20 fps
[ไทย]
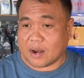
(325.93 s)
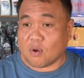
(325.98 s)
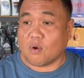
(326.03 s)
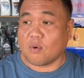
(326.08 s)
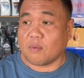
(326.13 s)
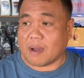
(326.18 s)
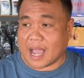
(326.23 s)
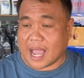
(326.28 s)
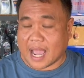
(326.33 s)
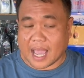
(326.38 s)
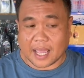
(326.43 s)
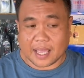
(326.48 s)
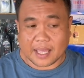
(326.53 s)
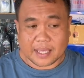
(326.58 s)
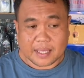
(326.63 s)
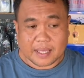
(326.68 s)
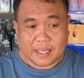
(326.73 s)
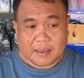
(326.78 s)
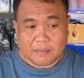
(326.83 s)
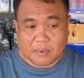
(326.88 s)
ลงมา
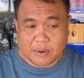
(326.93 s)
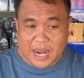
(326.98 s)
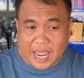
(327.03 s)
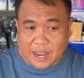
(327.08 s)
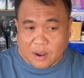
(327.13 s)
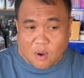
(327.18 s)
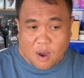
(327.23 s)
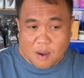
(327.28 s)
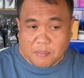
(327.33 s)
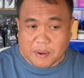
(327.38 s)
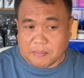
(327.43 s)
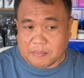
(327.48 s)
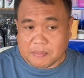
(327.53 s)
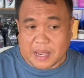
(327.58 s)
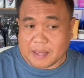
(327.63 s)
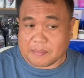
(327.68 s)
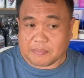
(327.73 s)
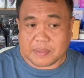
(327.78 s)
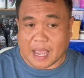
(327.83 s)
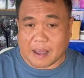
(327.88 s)
พอได้ของปุ๊บ
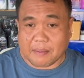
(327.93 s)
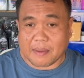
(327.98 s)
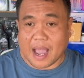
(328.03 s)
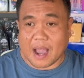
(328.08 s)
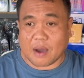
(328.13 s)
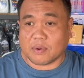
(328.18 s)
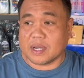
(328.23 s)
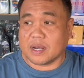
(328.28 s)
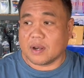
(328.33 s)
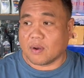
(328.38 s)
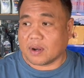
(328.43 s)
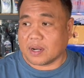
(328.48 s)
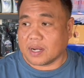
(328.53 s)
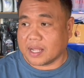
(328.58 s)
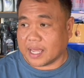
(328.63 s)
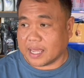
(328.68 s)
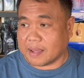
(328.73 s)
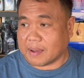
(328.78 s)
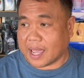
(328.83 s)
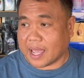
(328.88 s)
รีบจำเอาขึ้นรถ
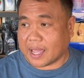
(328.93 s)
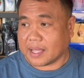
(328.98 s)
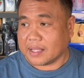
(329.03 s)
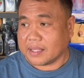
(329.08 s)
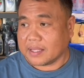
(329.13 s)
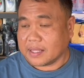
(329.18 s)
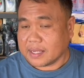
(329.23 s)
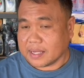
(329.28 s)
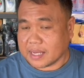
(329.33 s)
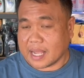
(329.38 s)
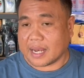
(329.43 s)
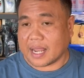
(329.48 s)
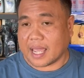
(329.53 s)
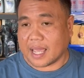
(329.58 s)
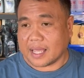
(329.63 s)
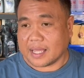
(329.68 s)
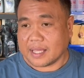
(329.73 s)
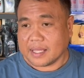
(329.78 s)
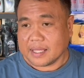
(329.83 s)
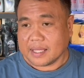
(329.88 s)
เลยใช่ไหมนั่นน่ะ